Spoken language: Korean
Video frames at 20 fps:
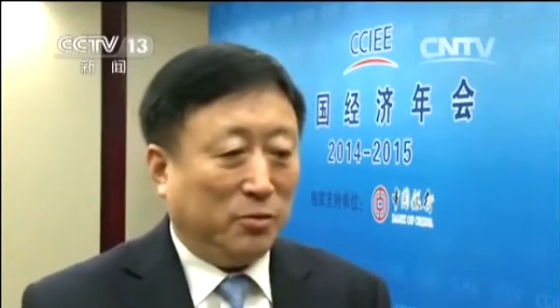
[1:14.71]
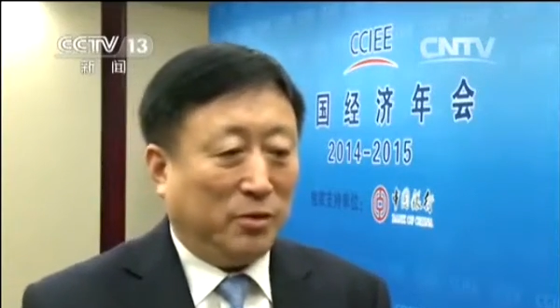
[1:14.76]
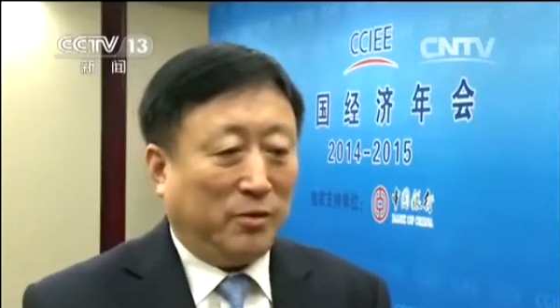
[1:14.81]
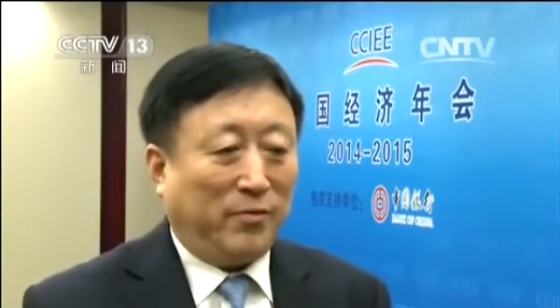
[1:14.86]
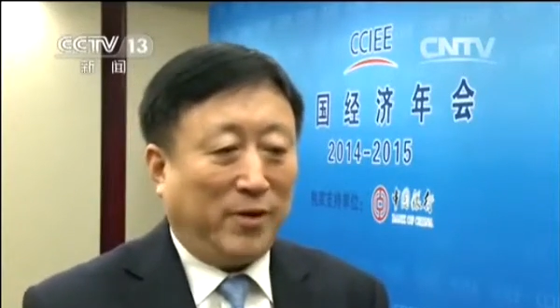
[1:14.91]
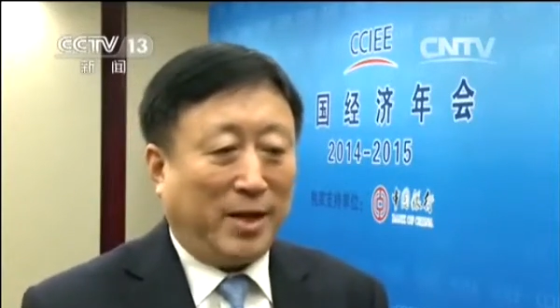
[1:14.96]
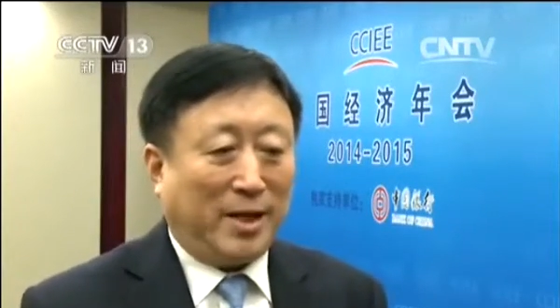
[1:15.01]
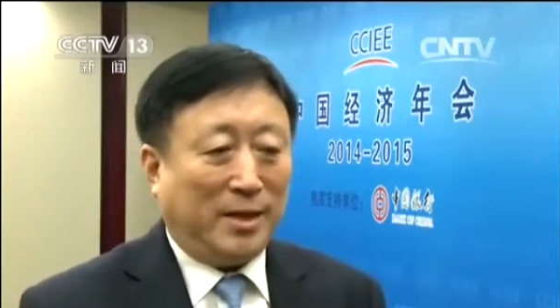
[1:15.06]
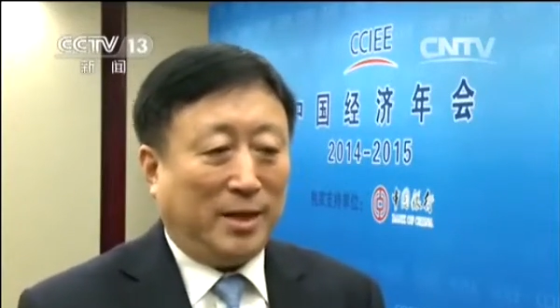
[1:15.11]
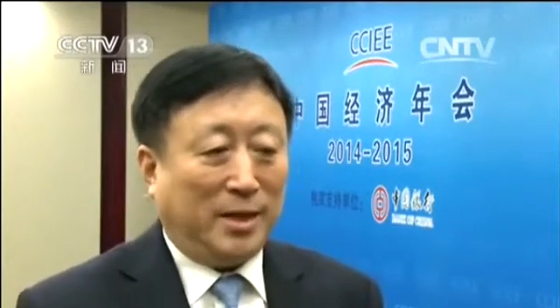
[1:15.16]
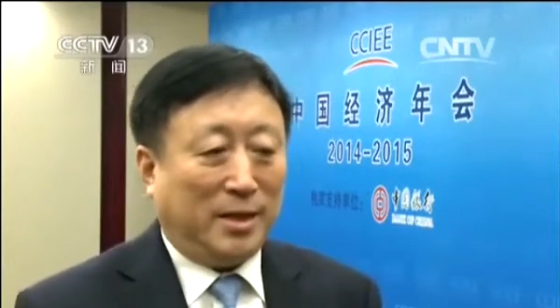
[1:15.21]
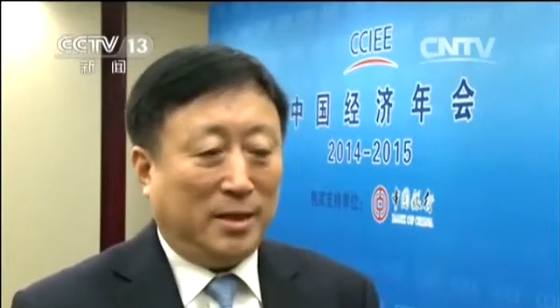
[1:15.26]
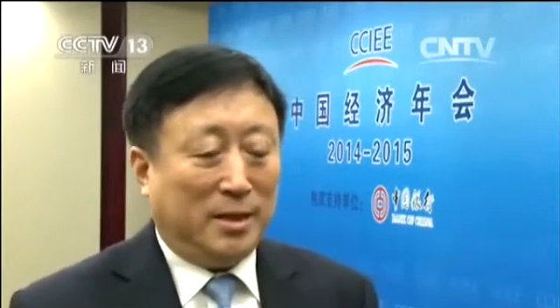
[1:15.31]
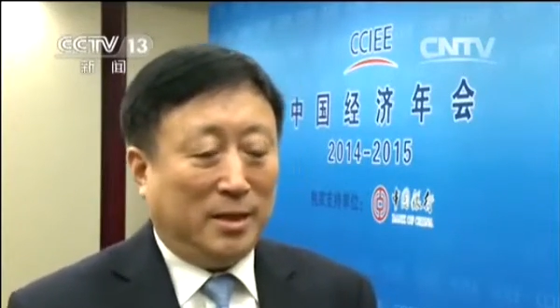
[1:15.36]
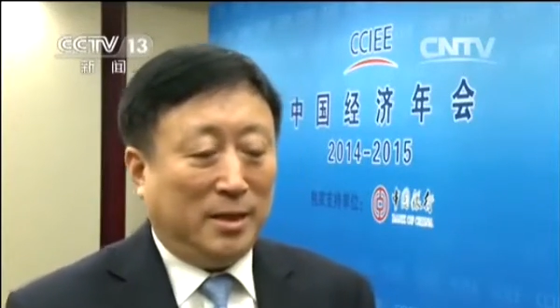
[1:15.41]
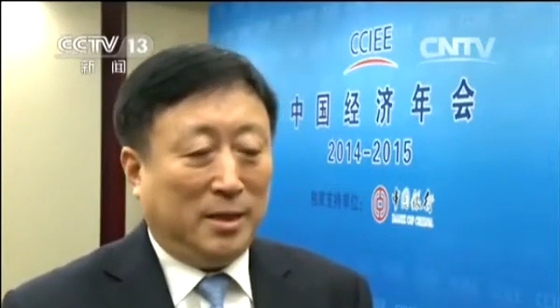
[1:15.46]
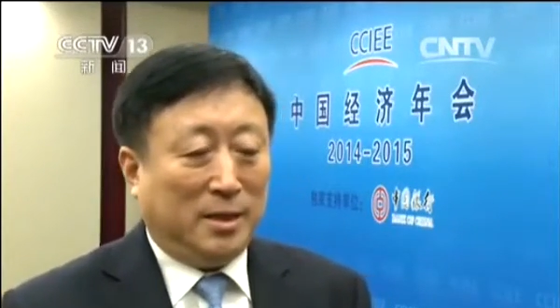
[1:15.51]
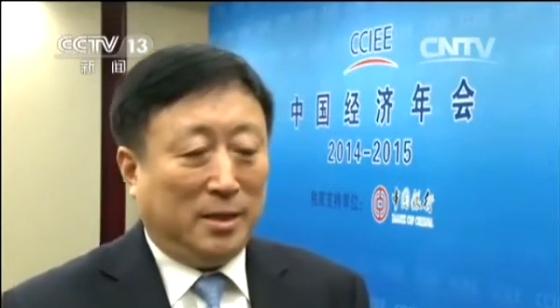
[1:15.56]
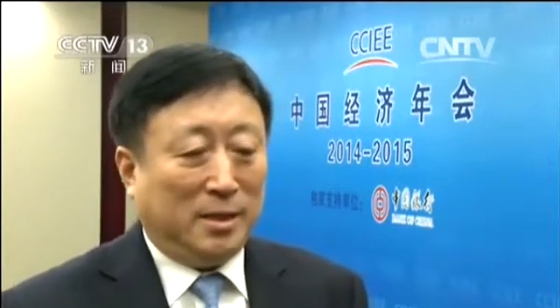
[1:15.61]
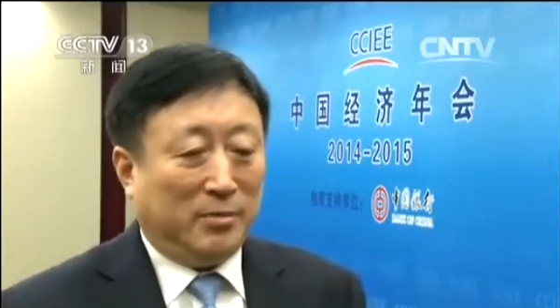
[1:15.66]
글로벌화에
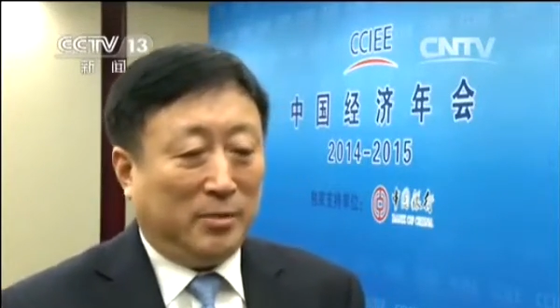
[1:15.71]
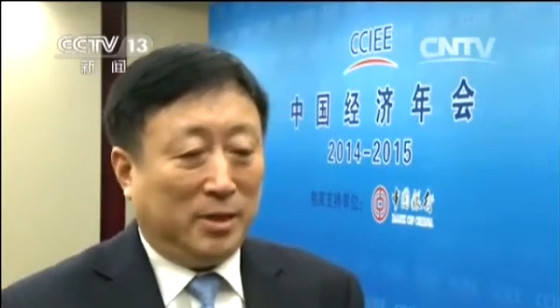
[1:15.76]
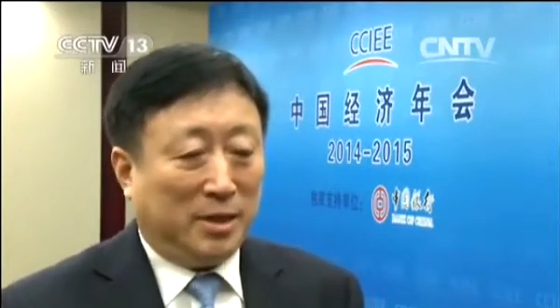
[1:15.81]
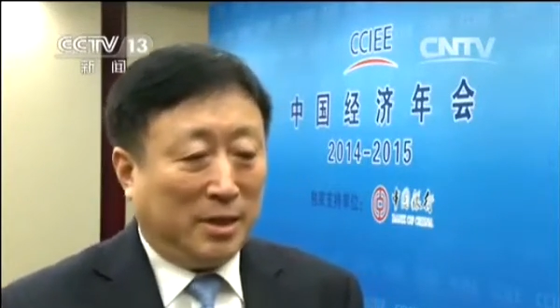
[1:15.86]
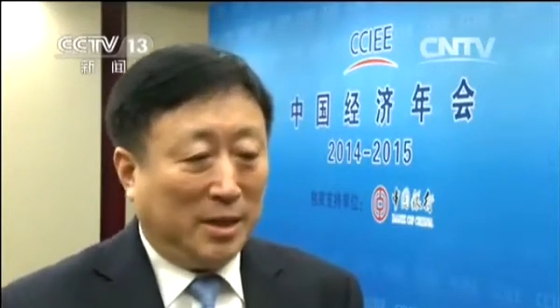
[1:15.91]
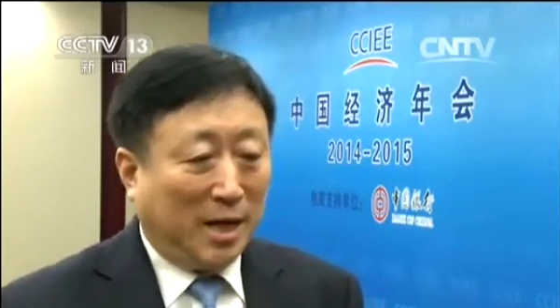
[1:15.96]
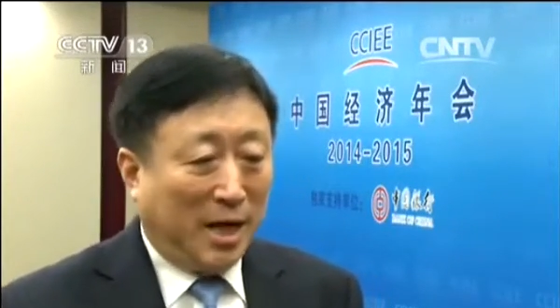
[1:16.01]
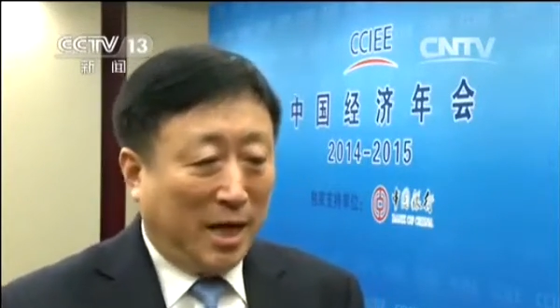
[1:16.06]
따른 기회를